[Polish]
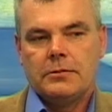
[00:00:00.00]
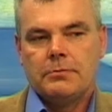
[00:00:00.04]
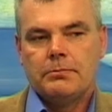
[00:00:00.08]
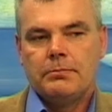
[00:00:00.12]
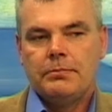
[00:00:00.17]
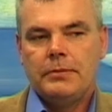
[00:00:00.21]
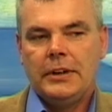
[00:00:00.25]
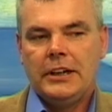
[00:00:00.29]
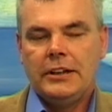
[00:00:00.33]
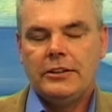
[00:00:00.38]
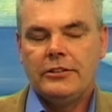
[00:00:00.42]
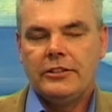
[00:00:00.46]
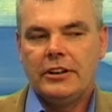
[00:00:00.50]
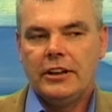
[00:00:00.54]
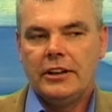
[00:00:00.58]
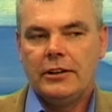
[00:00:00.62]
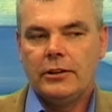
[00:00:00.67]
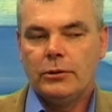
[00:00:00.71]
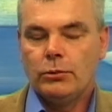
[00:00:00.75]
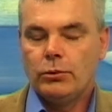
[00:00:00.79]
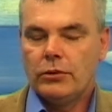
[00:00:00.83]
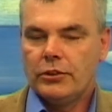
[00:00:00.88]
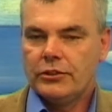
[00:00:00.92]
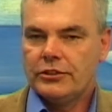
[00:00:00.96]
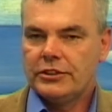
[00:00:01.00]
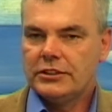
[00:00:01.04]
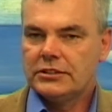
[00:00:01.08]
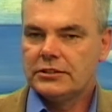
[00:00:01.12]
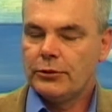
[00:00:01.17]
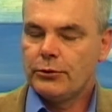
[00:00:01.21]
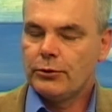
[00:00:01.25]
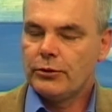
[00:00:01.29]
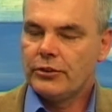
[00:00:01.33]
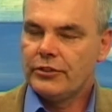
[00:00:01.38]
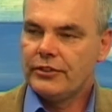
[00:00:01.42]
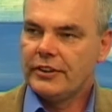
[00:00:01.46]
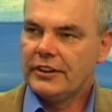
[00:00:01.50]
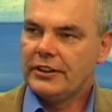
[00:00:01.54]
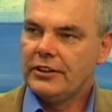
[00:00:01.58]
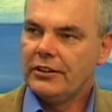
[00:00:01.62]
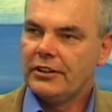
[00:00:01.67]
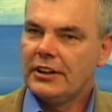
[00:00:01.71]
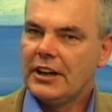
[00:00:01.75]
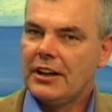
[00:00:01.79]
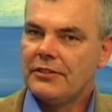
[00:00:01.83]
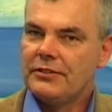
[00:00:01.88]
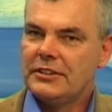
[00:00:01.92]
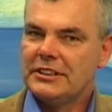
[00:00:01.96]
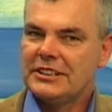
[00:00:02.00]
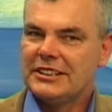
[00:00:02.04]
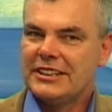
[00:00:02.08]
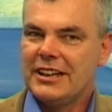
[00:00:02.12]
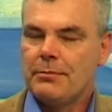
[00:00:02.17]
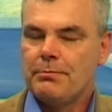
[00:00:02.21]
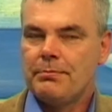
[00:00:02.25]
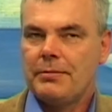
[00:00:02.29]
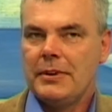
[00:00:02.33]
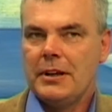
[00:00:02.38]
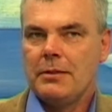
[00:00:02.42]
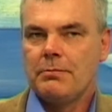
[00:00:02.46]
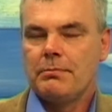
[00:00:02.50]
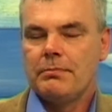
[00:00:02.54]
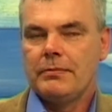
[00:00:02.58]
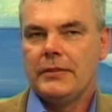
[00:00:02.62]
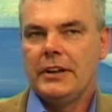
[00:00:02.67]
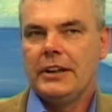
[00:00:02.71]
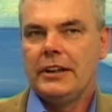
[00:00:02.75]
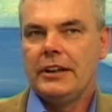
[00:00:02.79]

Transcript: będzie uroczystość uświetniona występem